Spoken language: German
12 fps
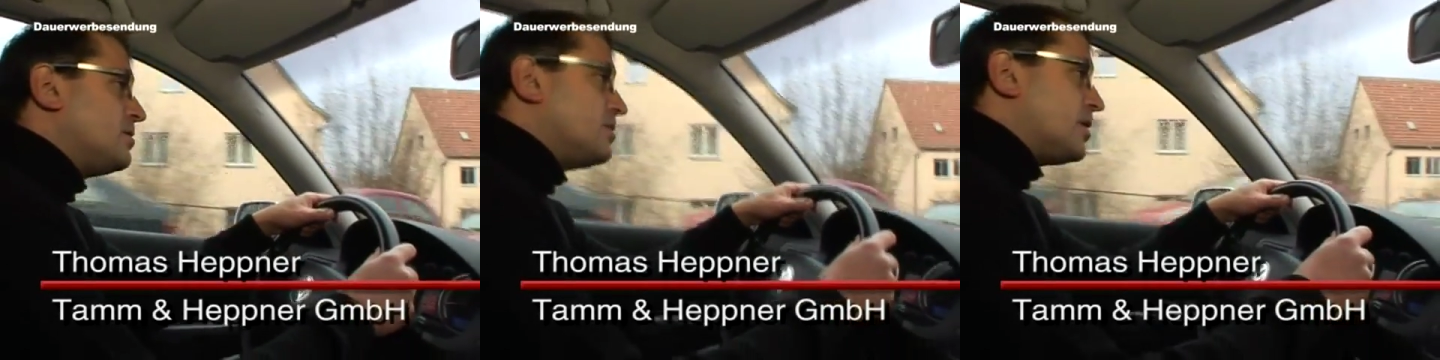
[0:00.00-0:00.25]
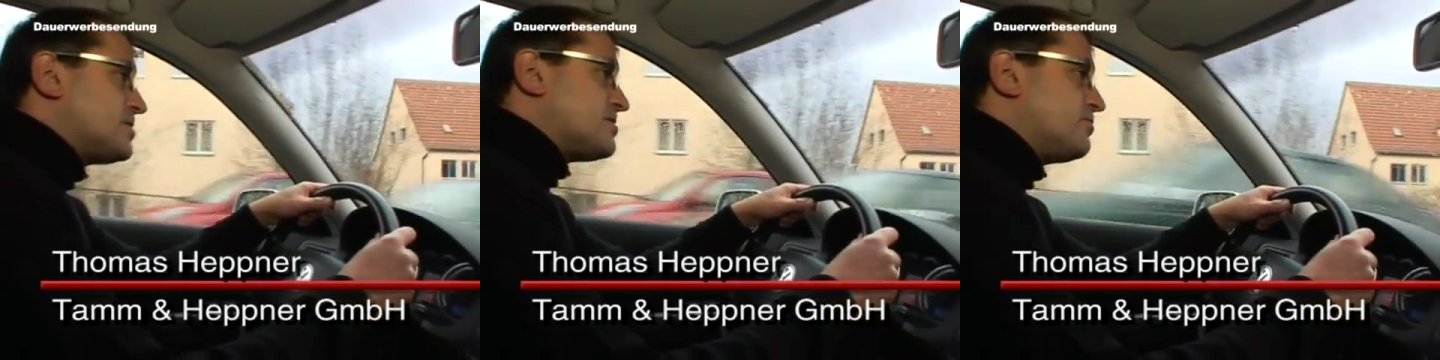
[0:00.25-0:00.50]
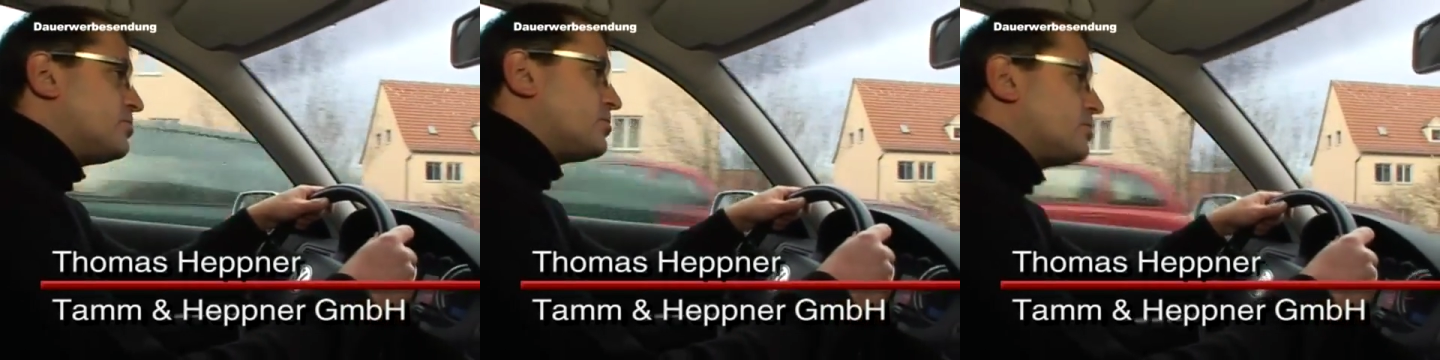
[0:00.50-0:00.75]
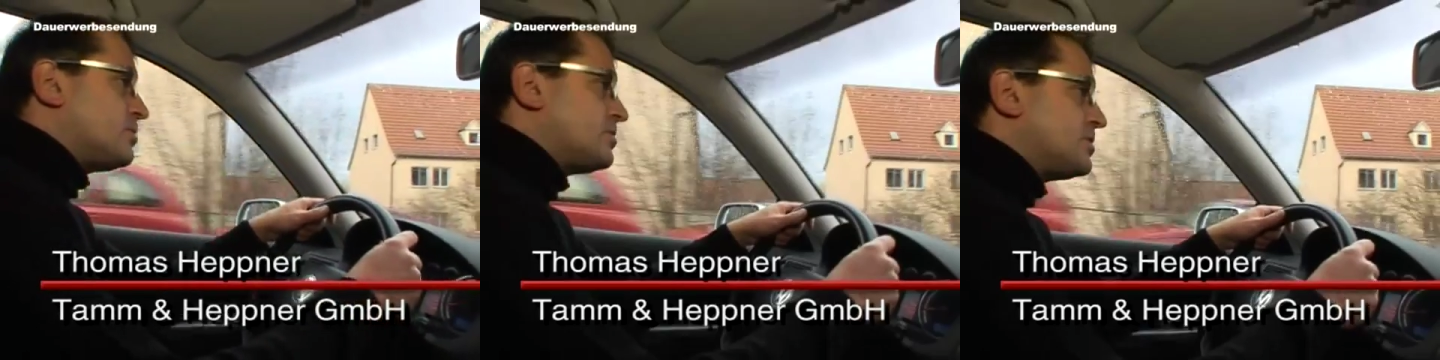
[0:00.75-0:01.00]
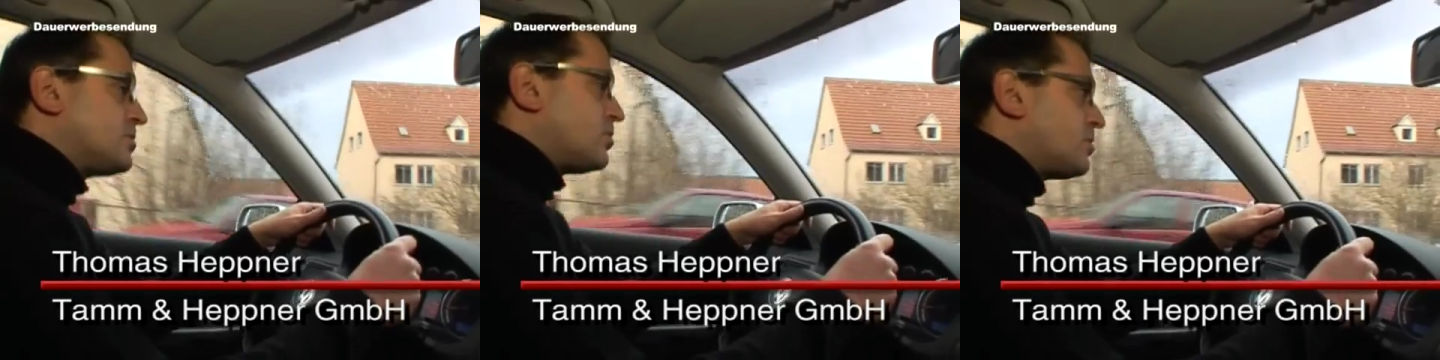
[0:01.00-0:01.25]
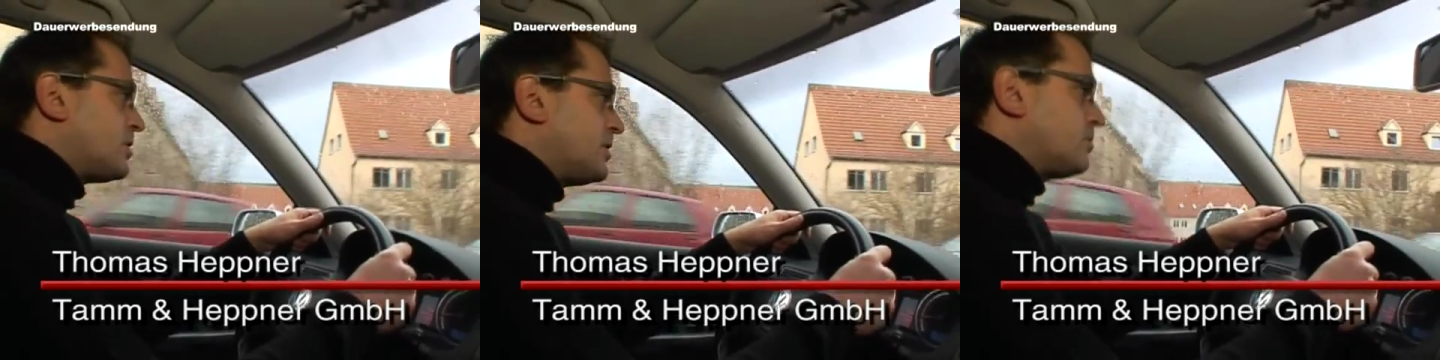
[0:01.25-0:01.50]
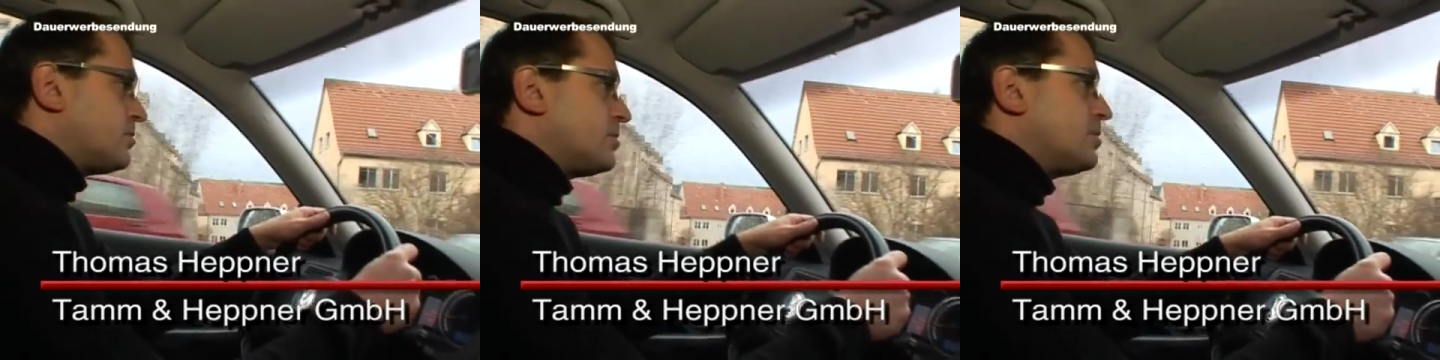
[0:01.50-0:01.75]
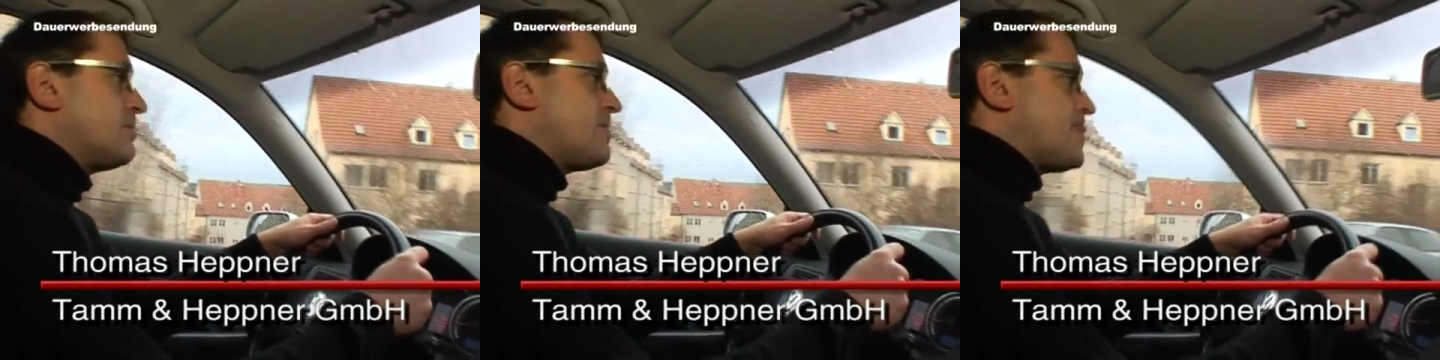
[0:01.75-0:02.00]
Die ganzen Wohnungen, die
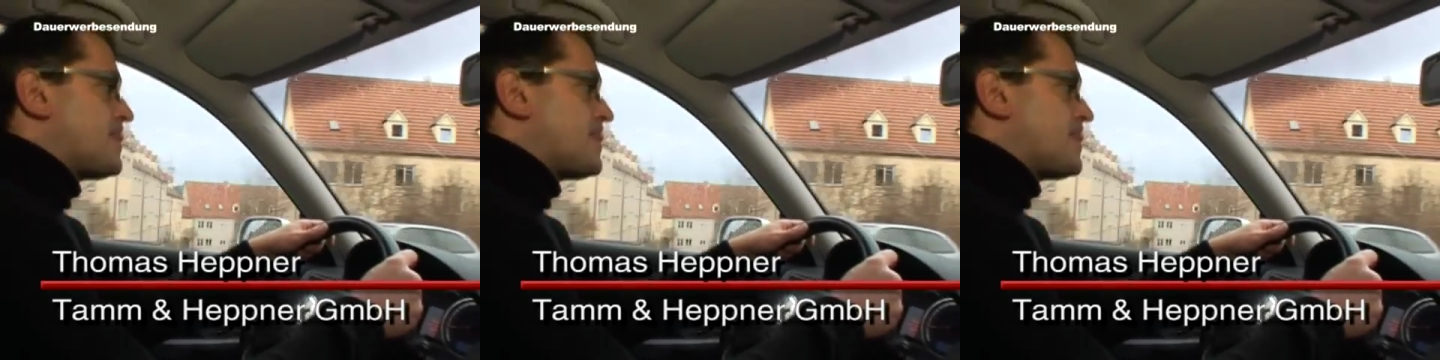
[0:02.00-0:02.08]
Trockenlegungen.